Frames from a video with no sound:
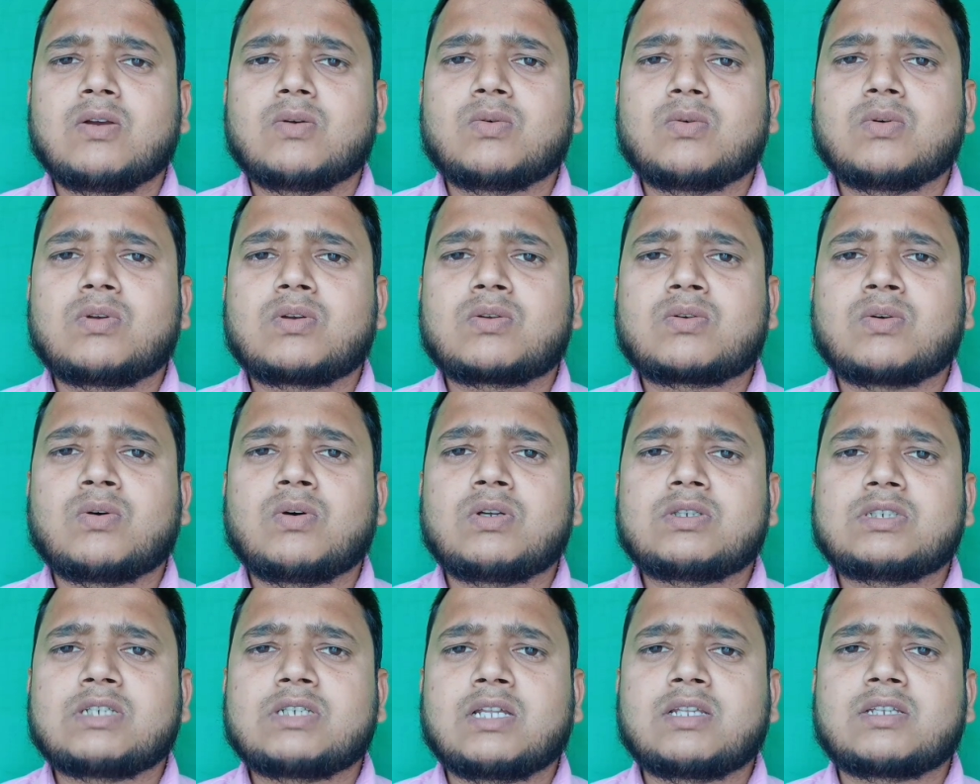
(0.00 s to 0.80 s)

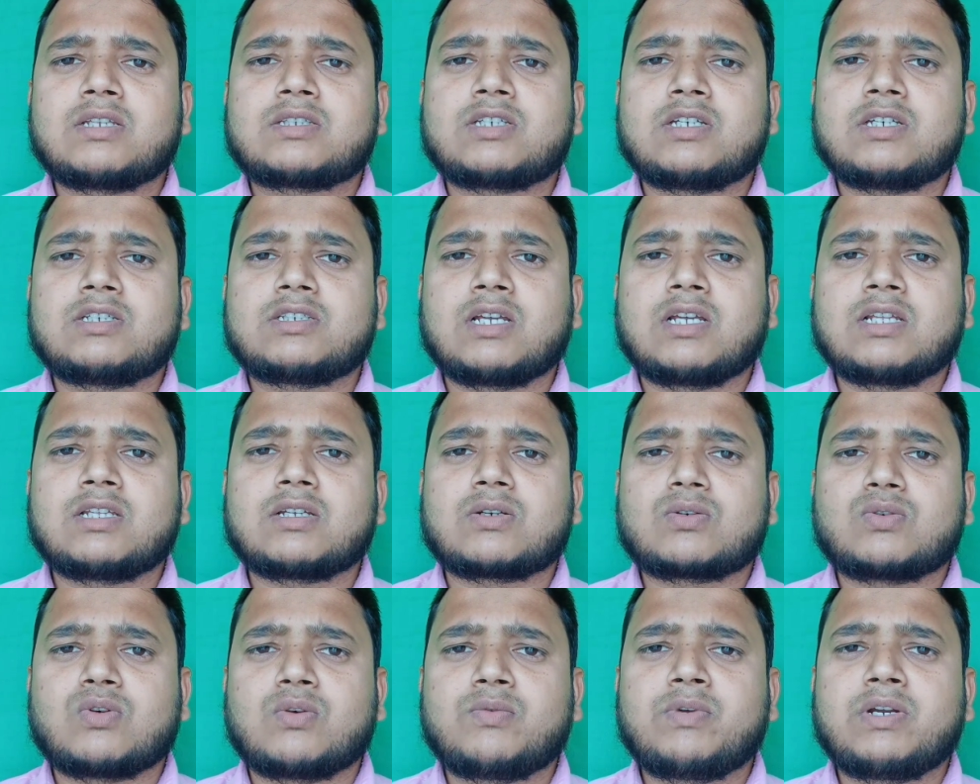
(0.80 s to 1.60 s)
उनको जल्द से
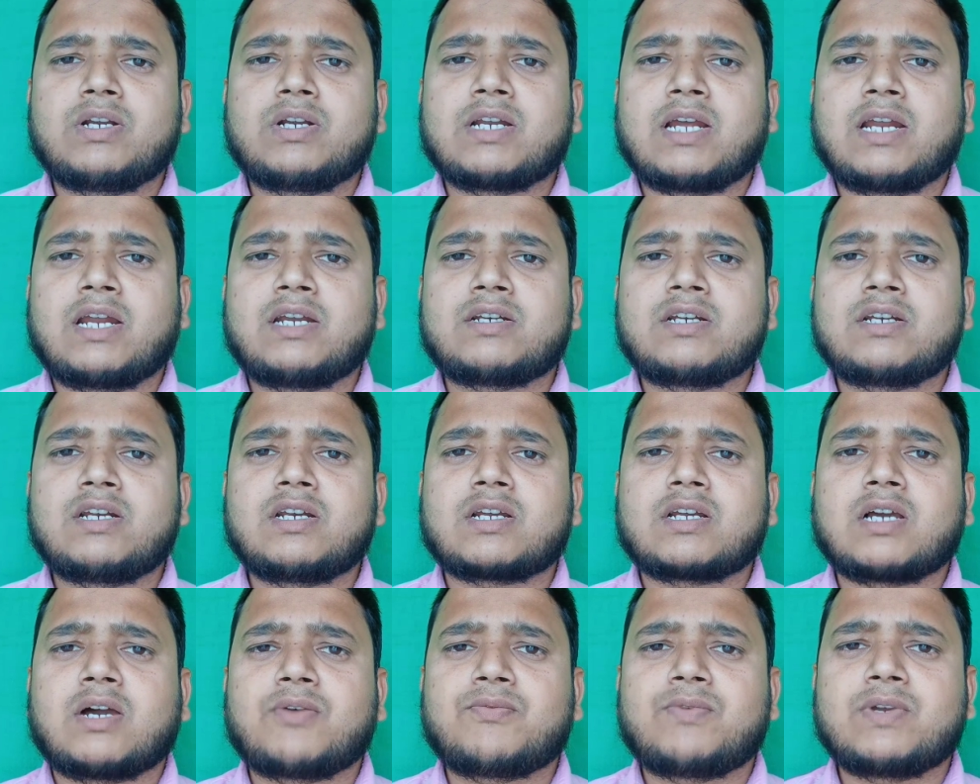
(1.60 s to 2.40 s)
जल्द कोविड
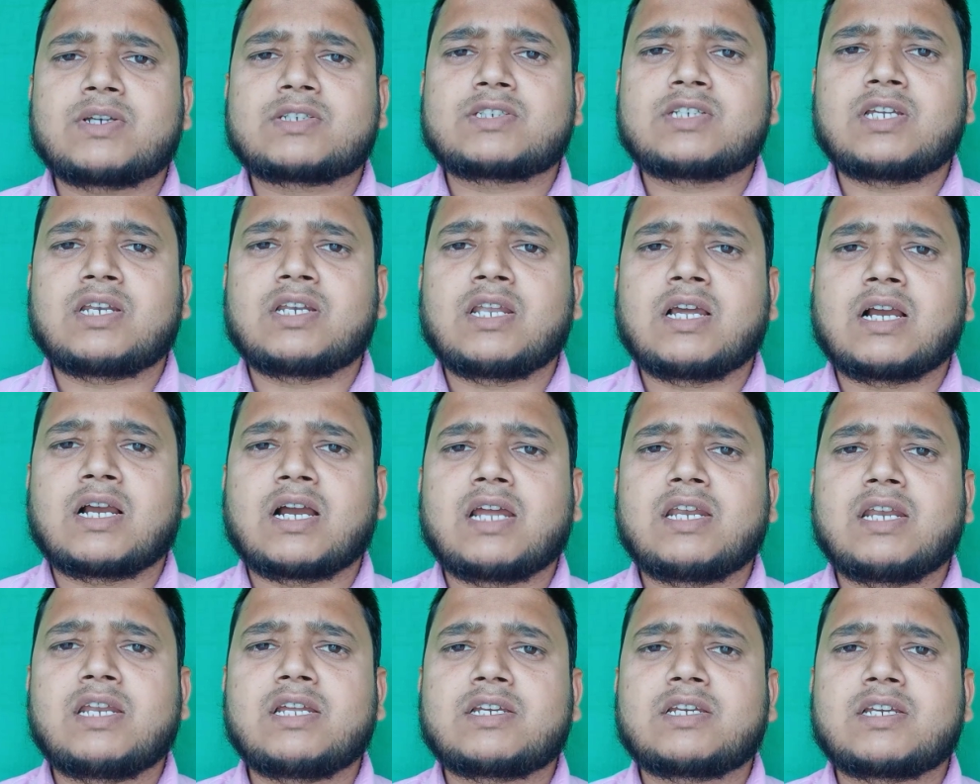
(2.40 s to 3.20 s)
19 का वैक्सीन
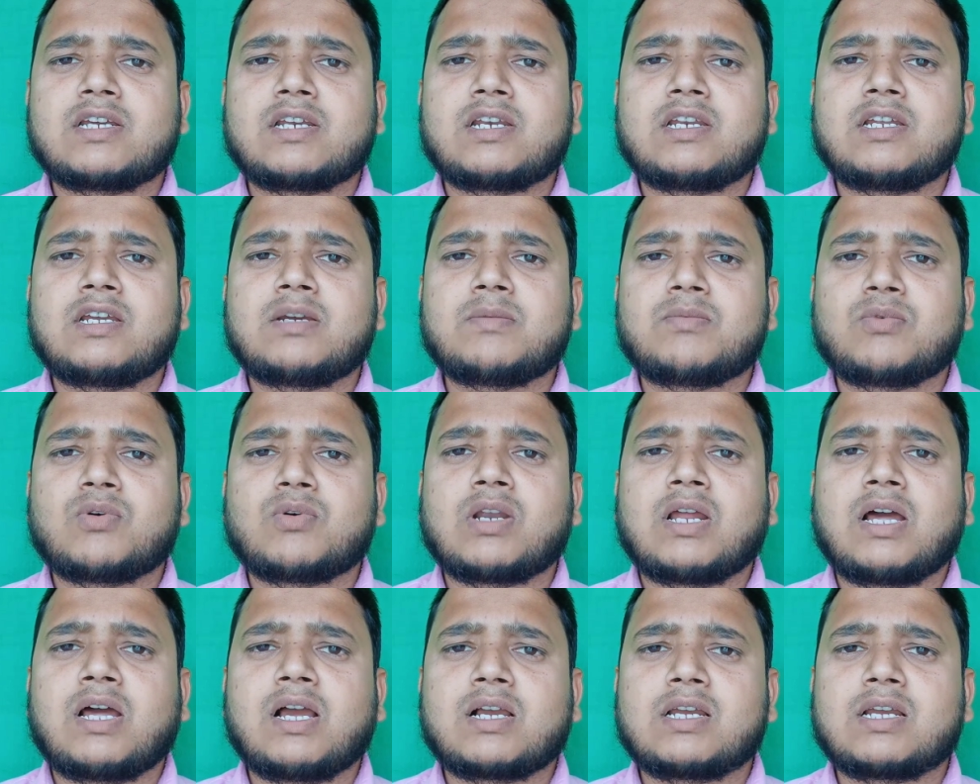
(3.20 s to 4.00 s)
लगाने के लिए
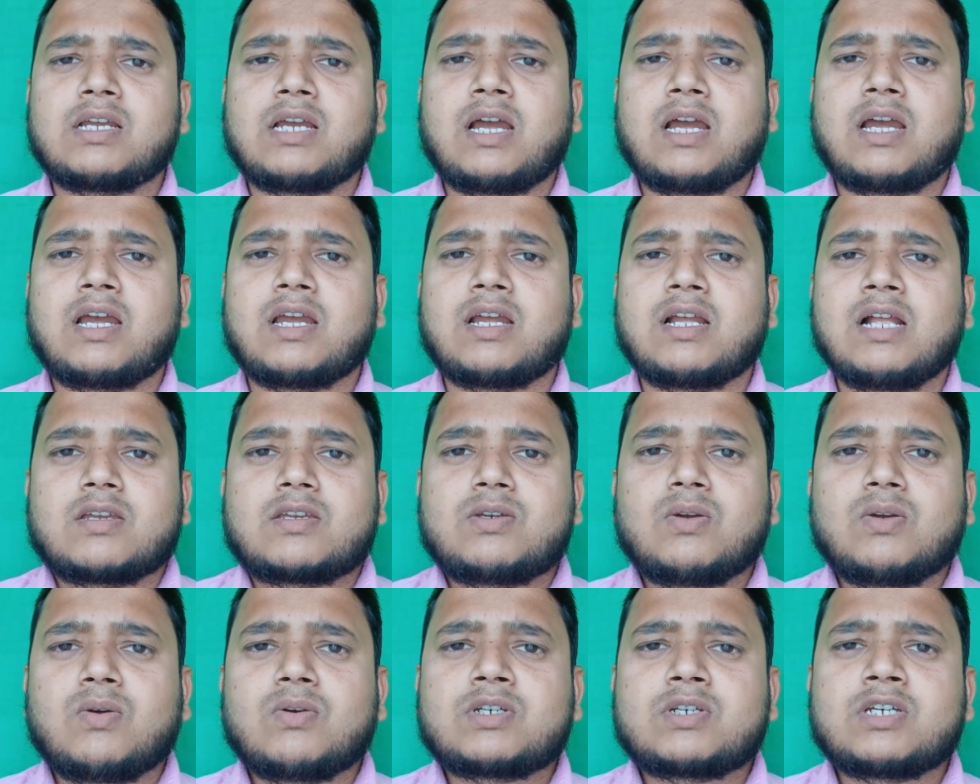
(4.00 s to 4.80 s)
बोला गया है
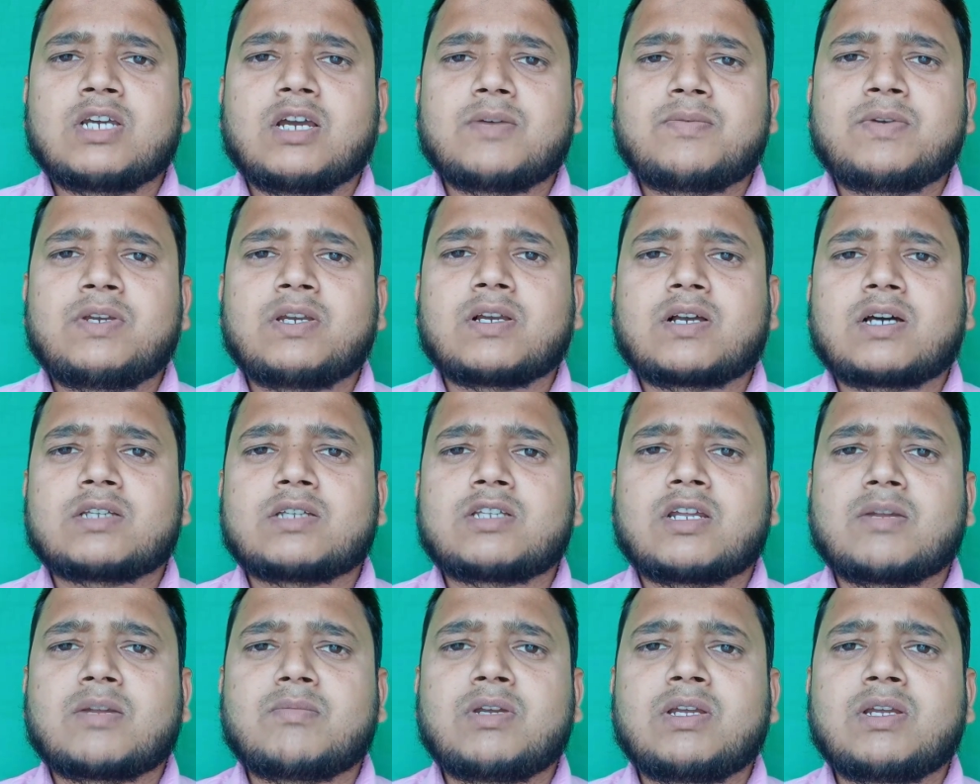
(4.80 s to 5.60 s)
क्योंकि अभी
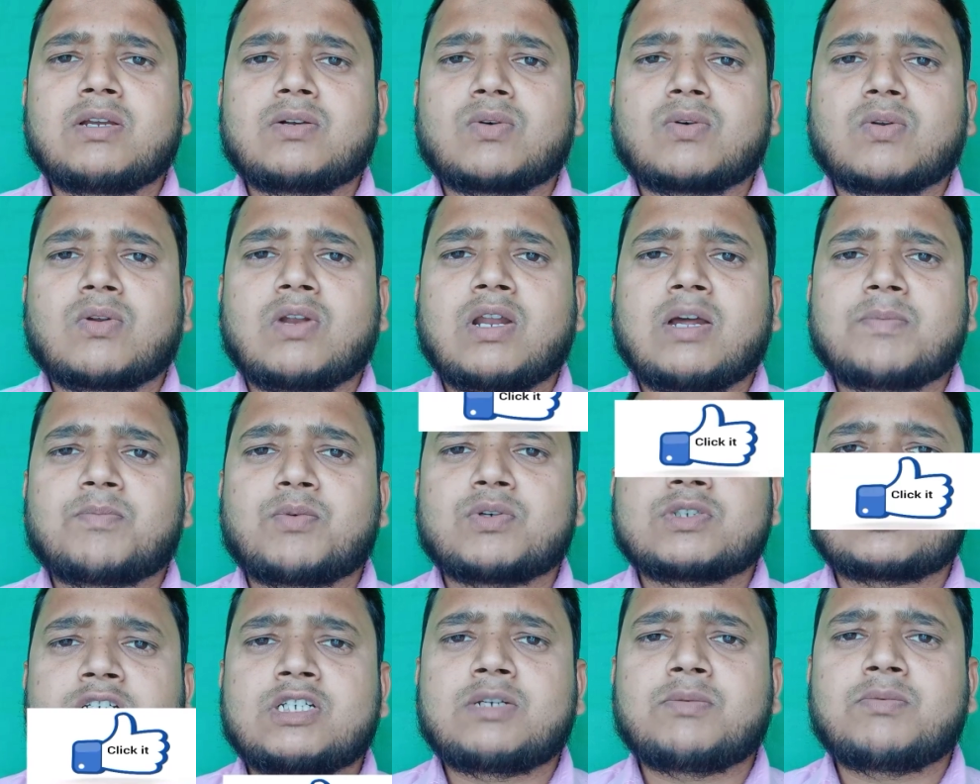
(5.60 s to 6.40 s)
कतर में कोरोना
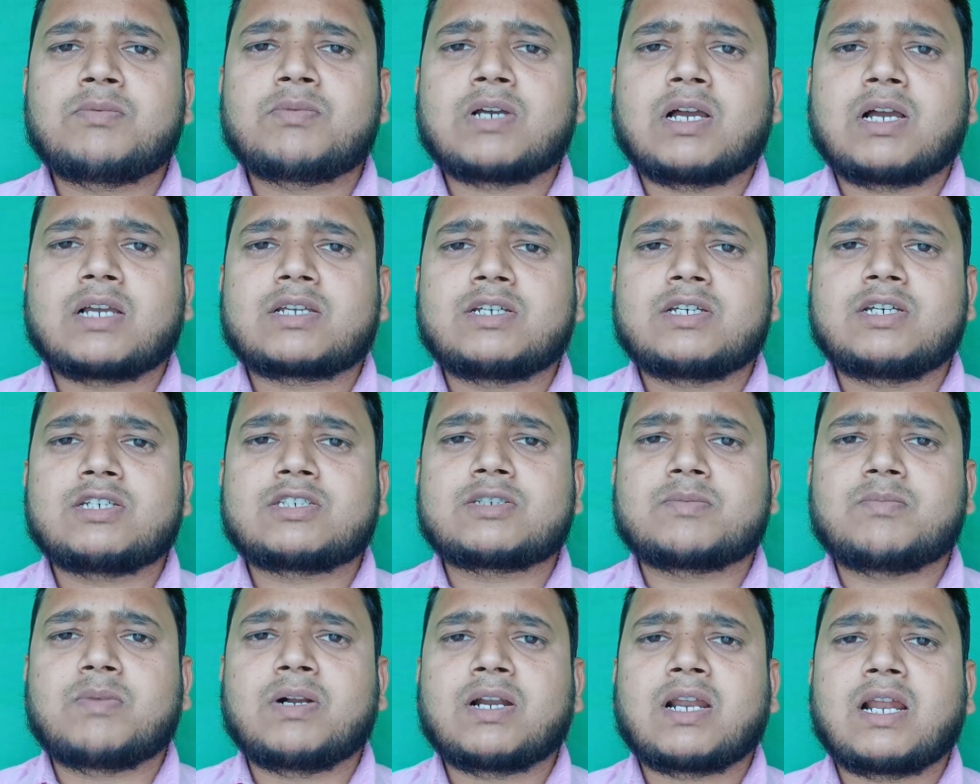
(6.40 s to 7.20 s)
पॉजिटिव का
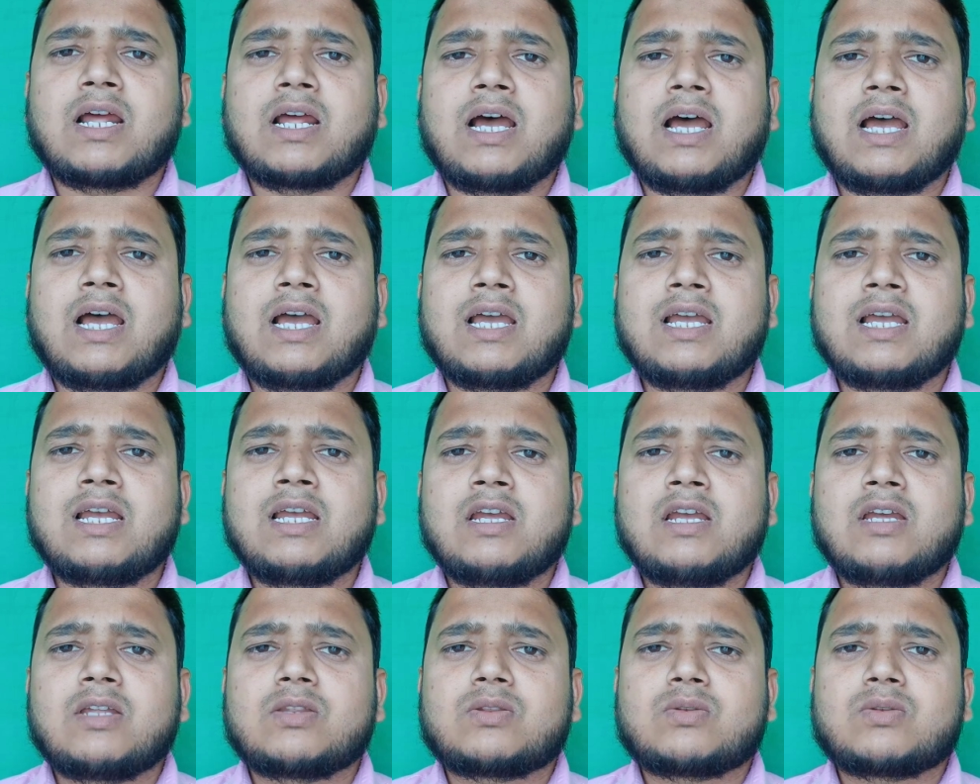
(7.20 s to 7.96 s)
केस बढ़ रहा है